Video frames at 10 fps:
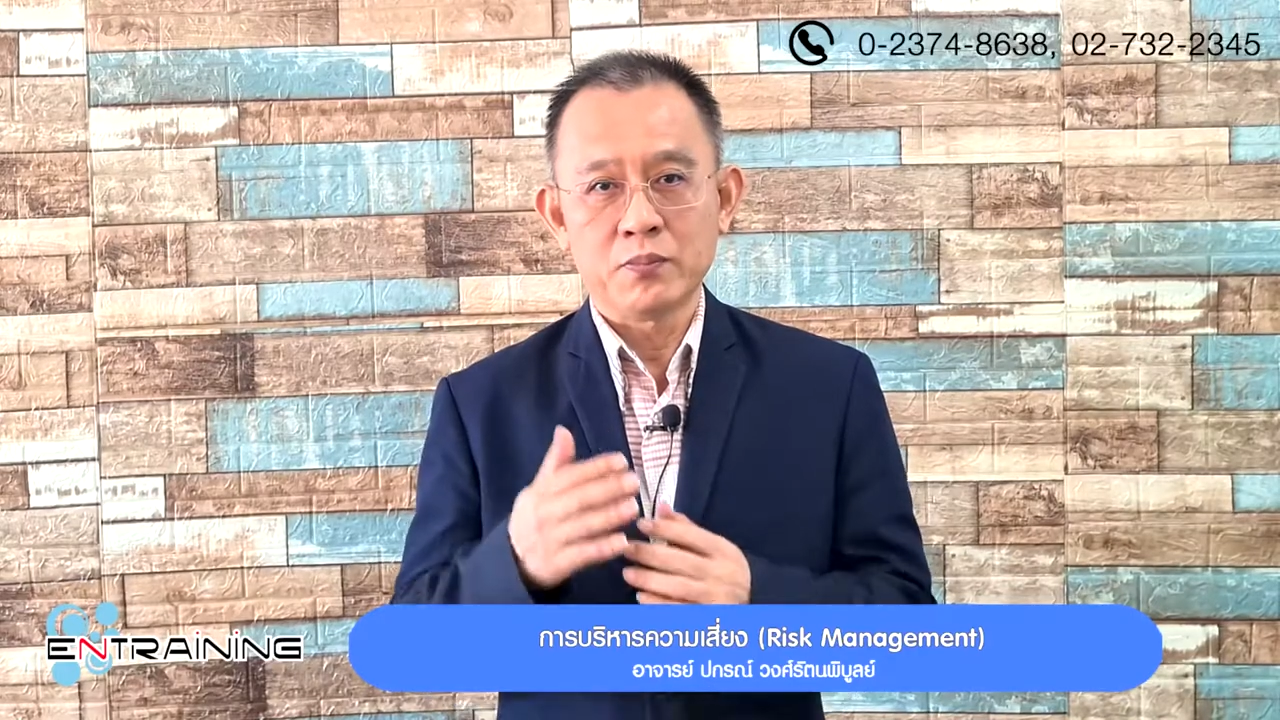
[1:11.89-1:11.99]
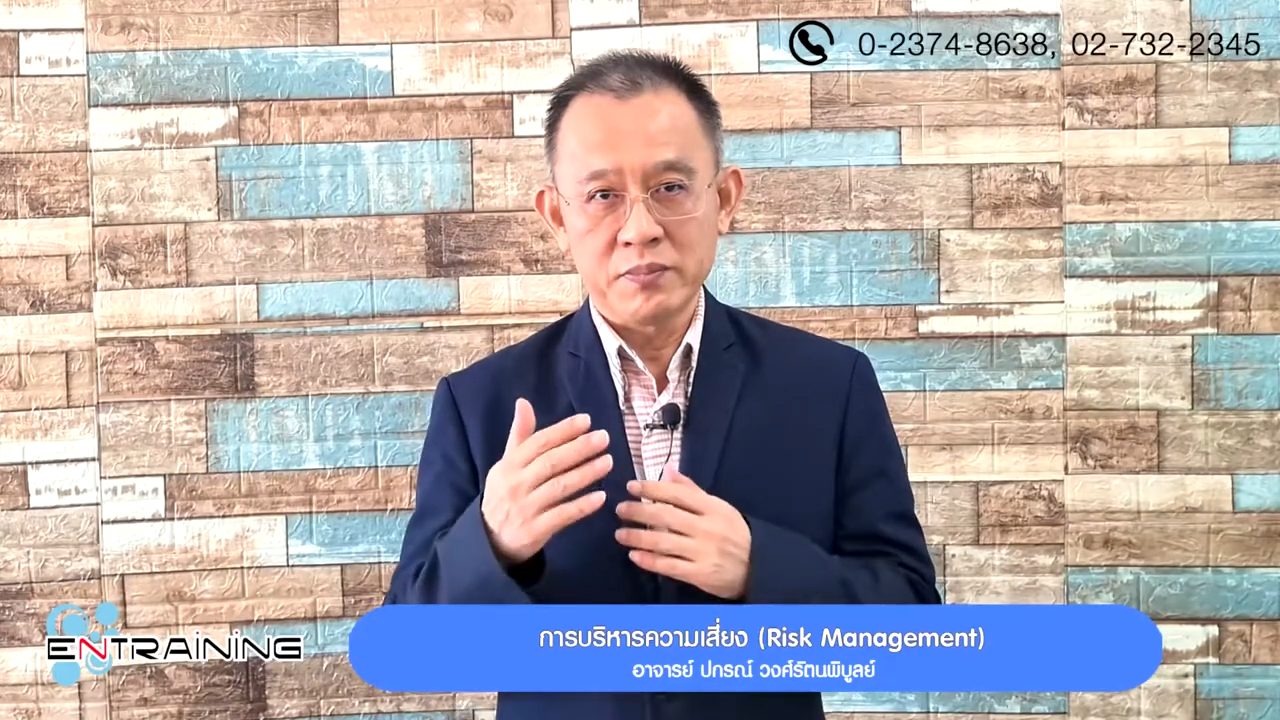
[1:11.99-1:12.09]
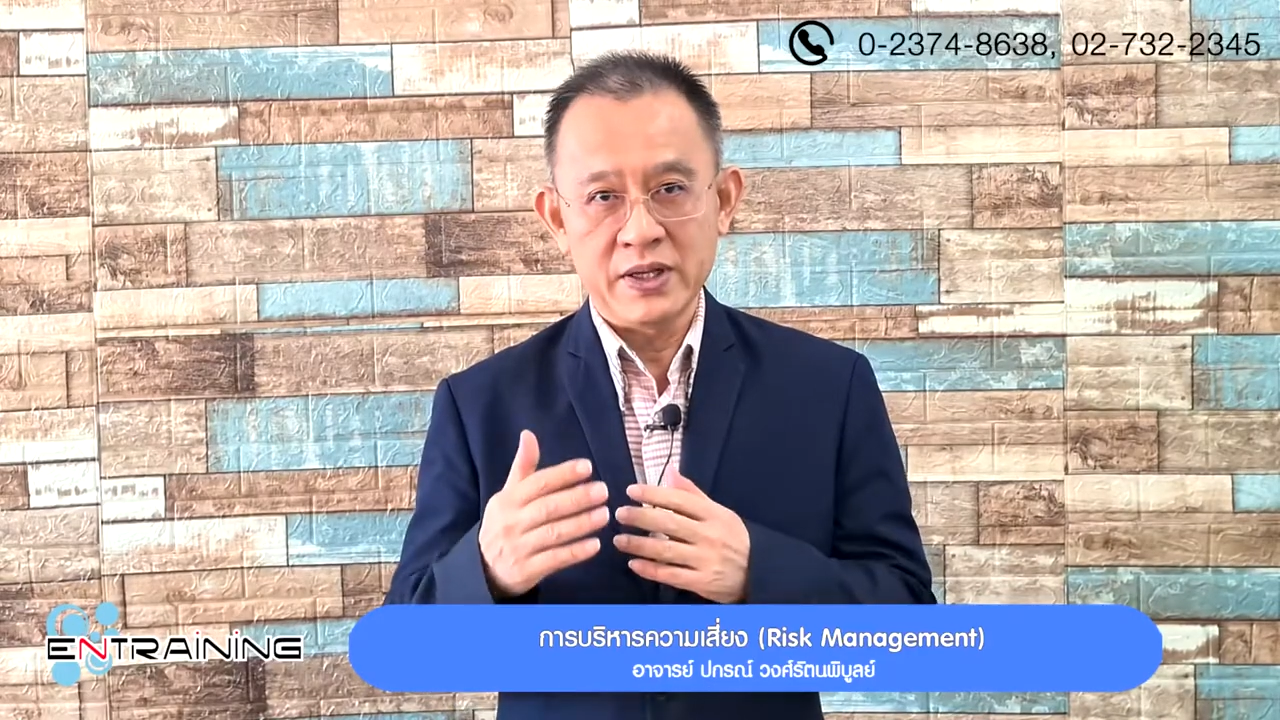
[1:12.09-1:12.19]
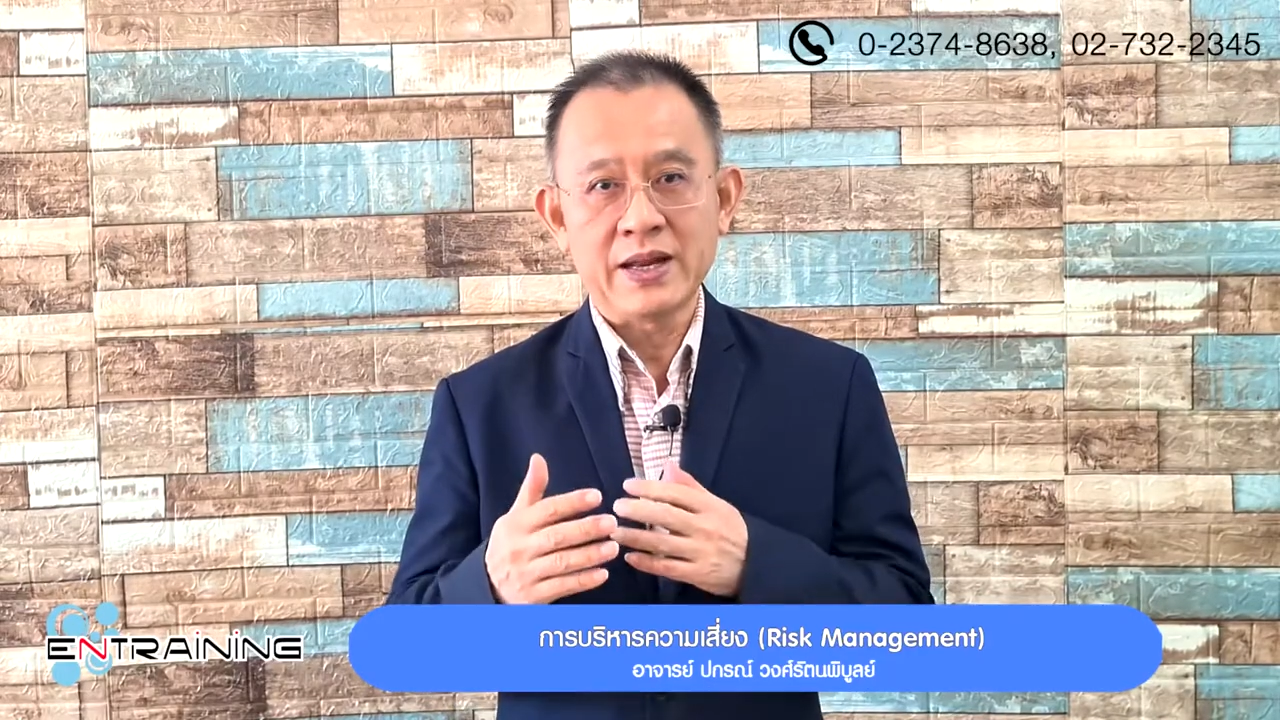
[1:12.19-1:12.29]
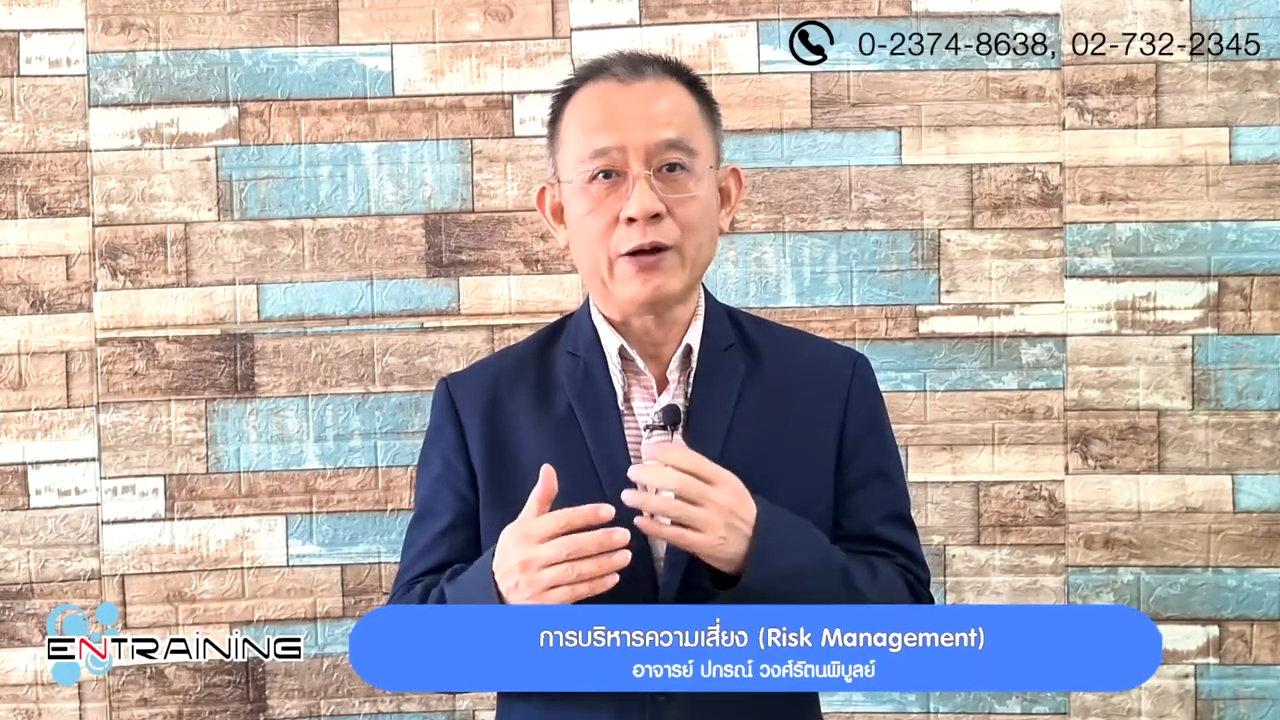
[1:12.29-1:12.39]

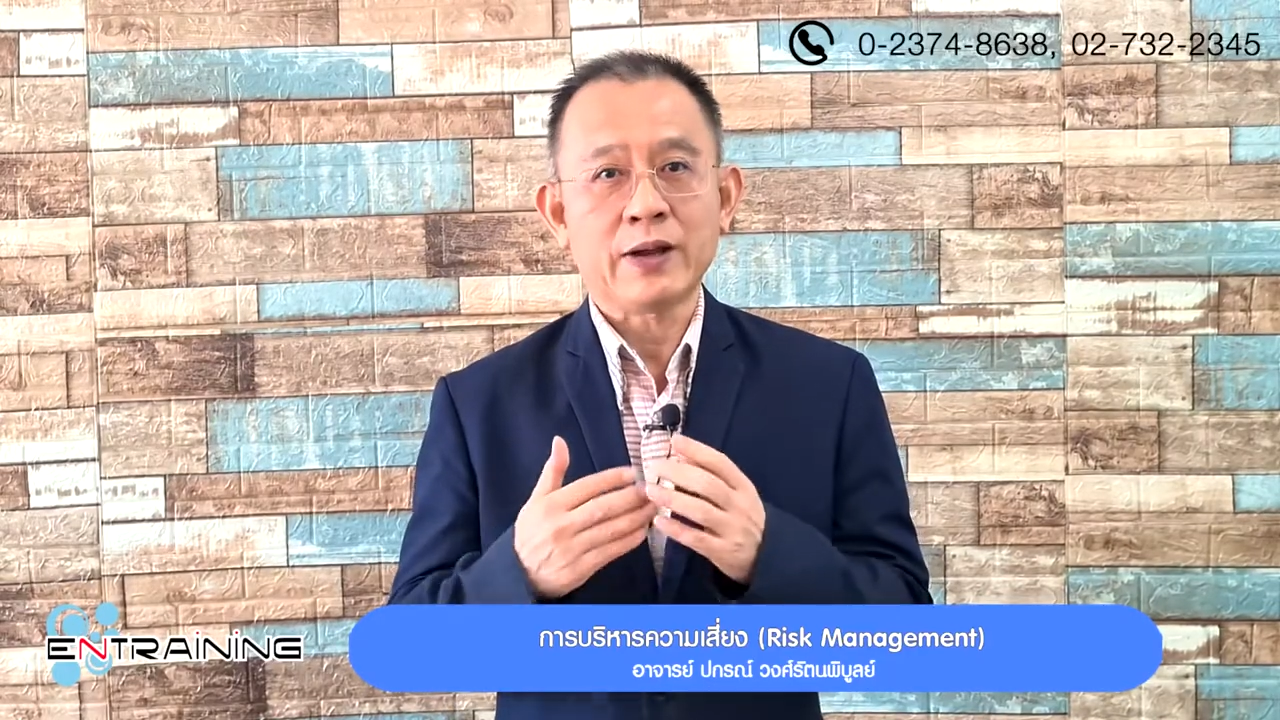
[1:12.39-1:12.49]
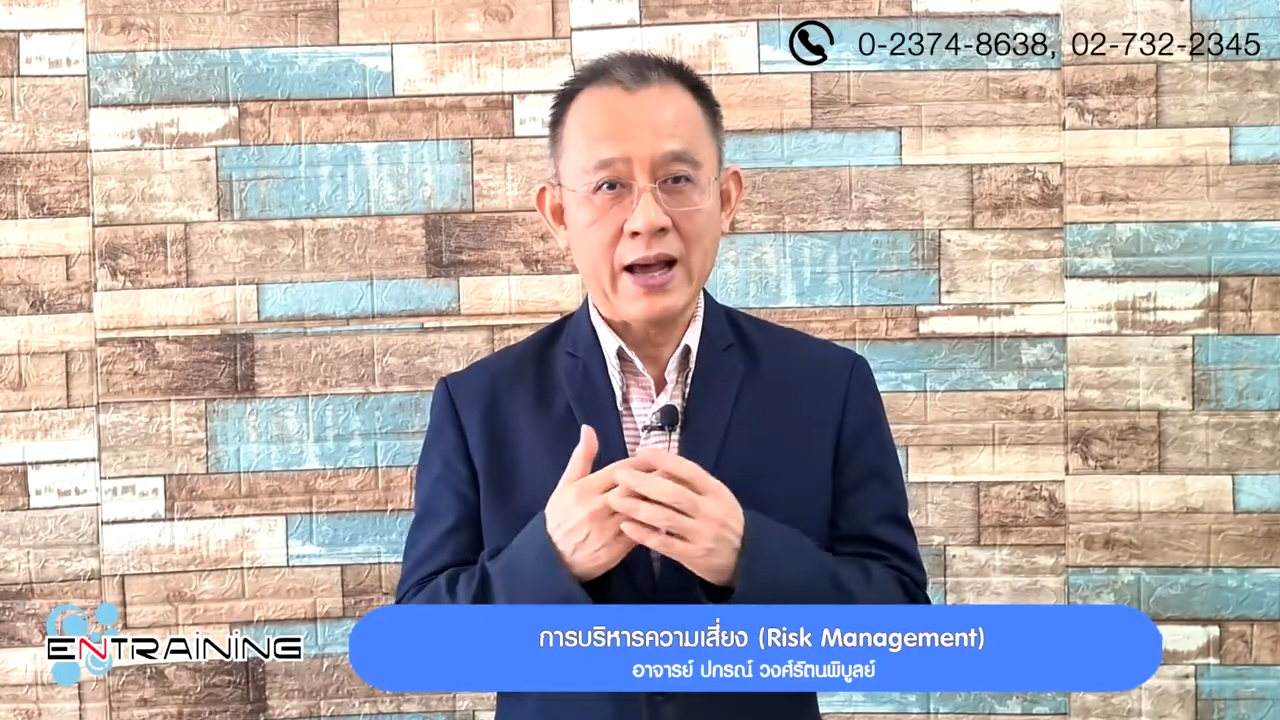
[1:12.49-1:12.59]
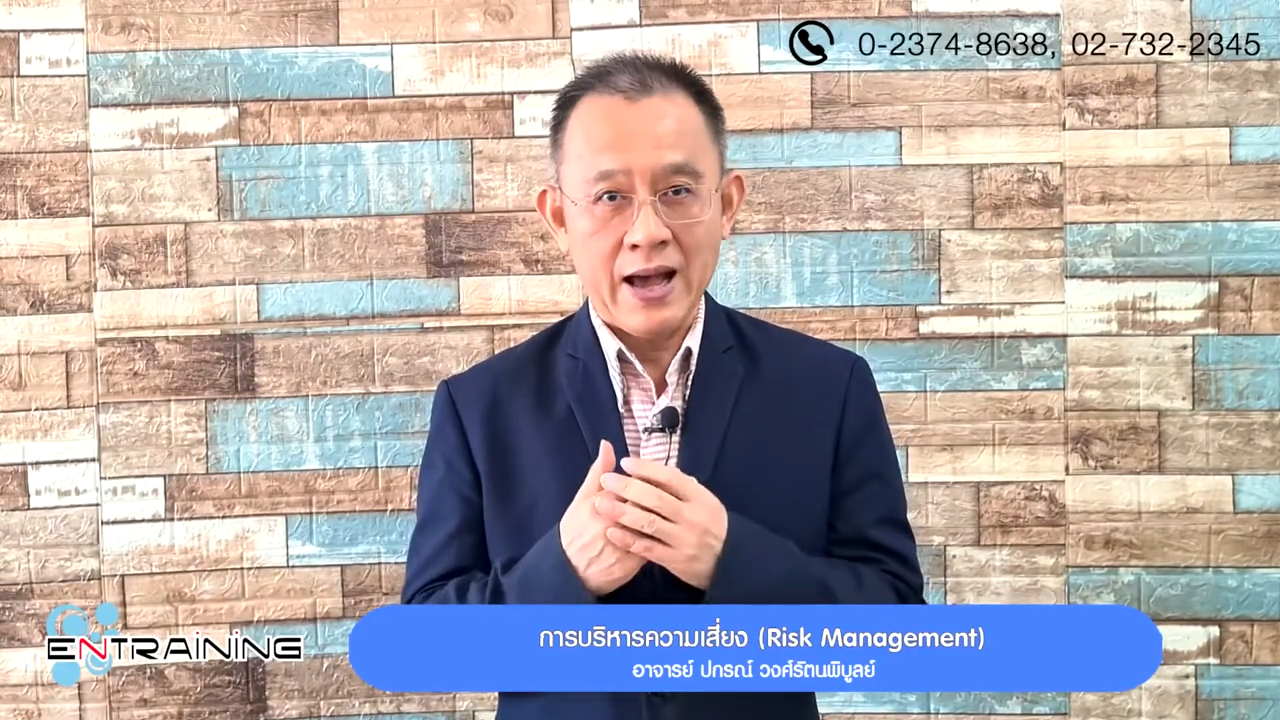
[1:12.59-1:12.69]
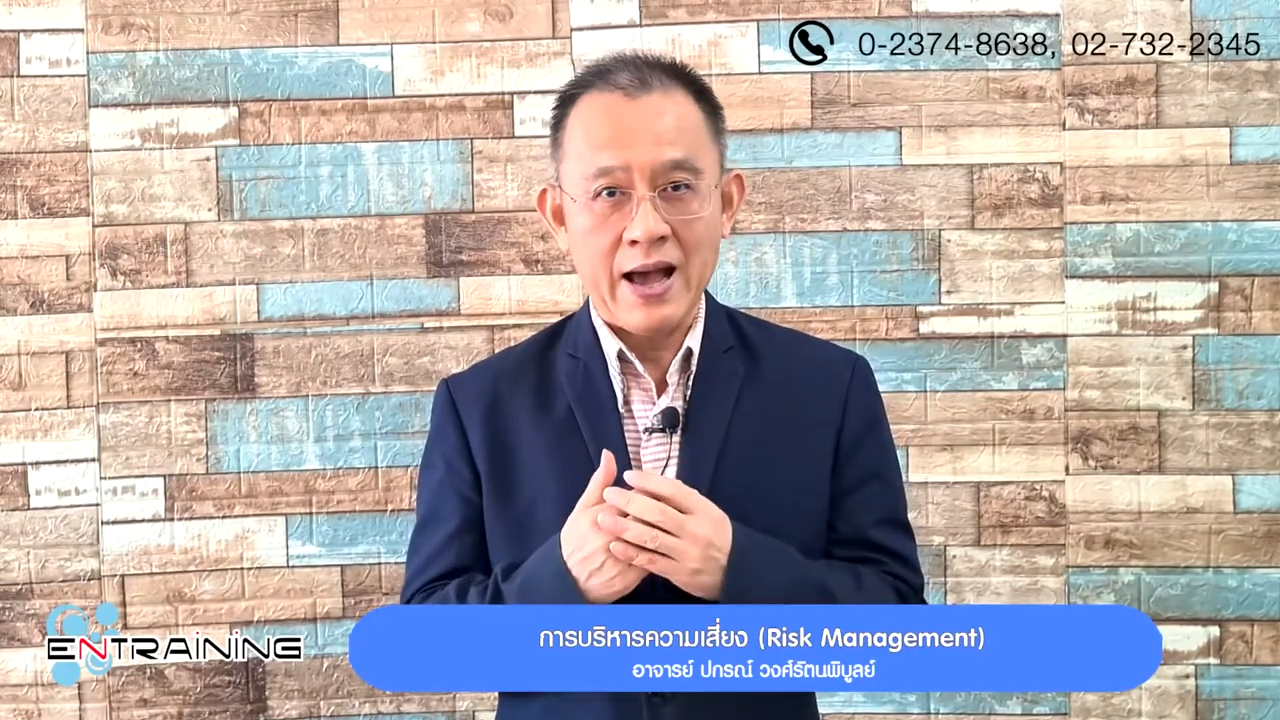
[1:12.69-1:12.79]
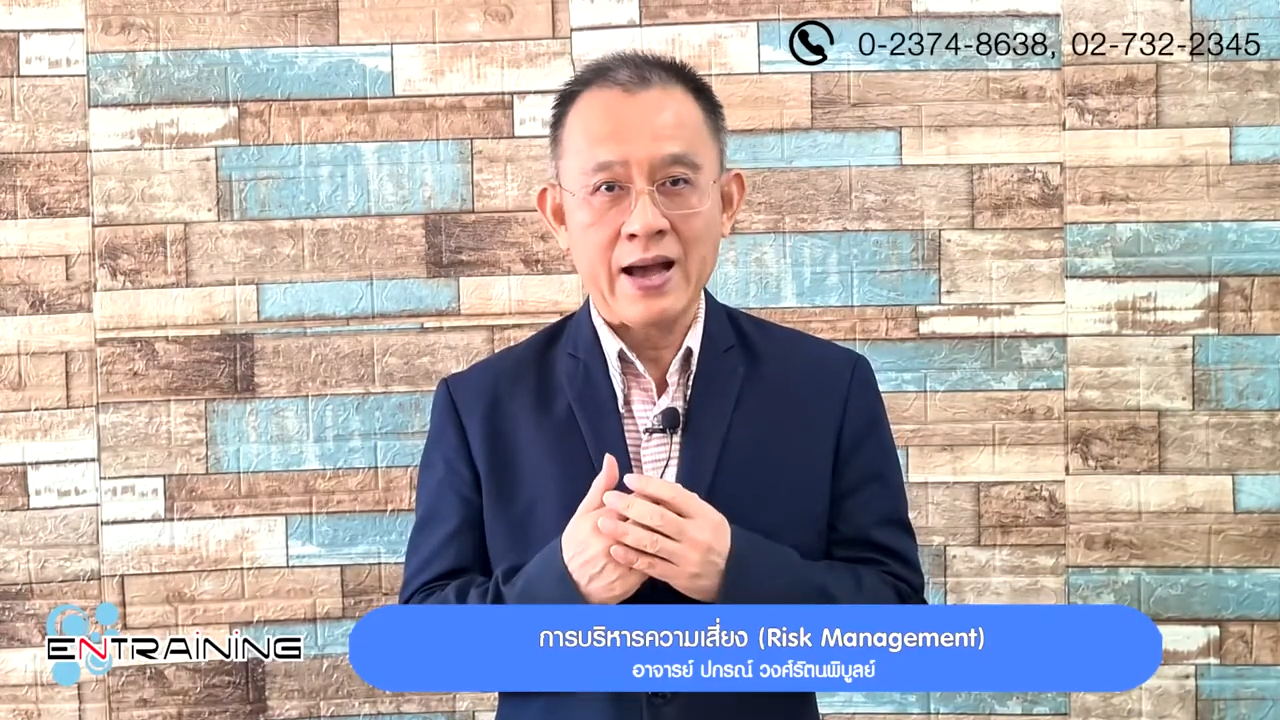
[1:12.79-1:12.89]
มีแนวทา